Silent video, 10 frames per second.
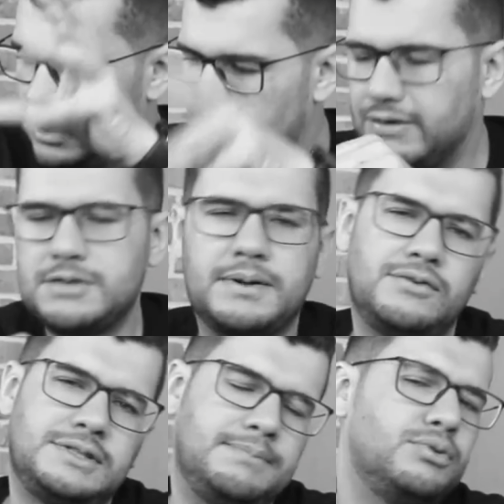Eu vendo para
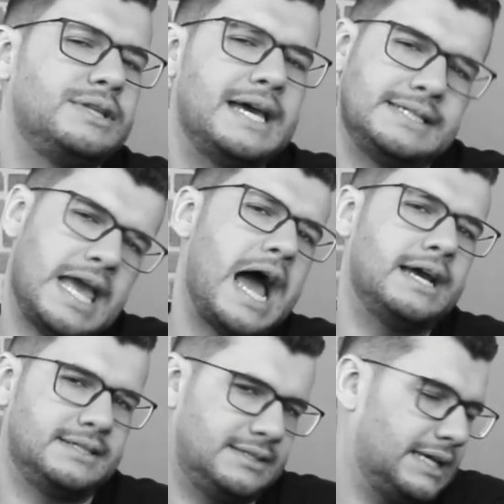você por 10
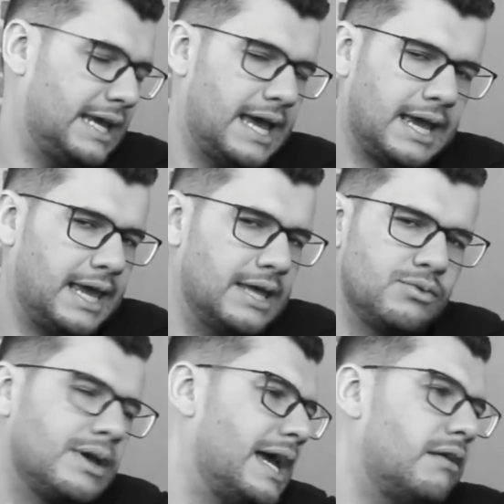reais. Você quer? Quer?
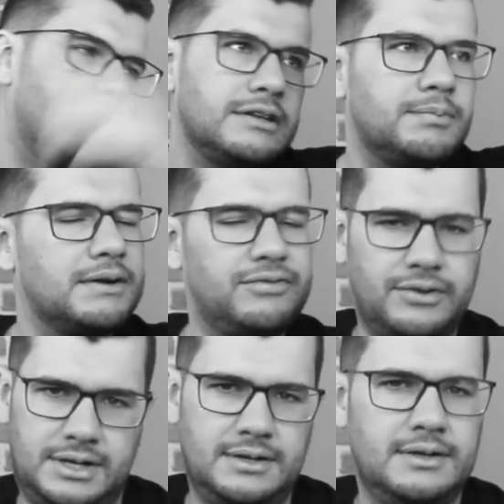Não quer? Eu vendo para
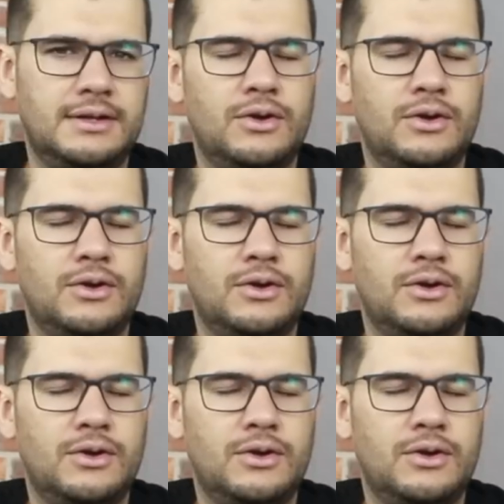fora.